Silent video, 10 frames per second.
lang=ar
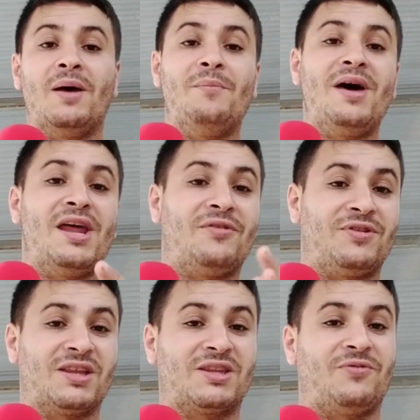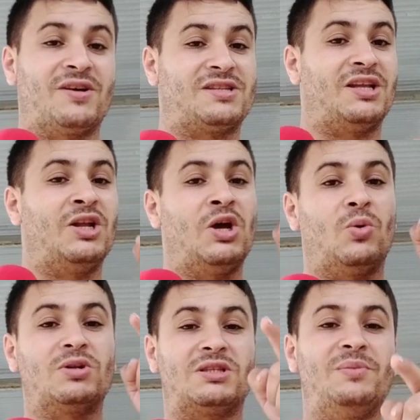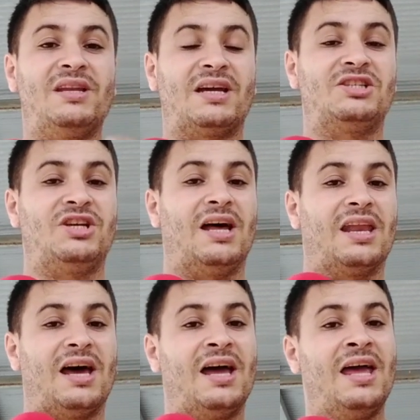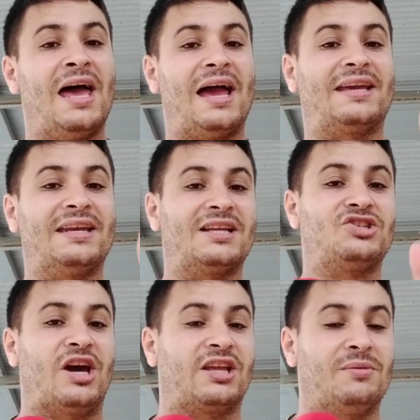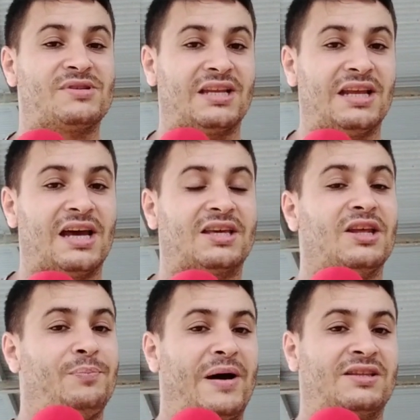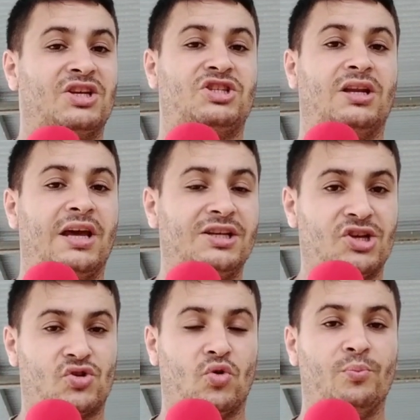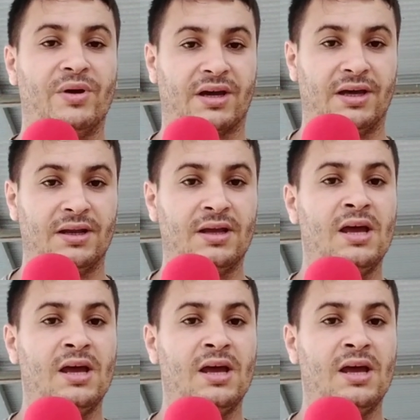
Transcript: منافذ التفاصيل وتمني غير ان شاء الله اكن غتشاركم لايك اكثر بارتاجي الله يجازيكم بخير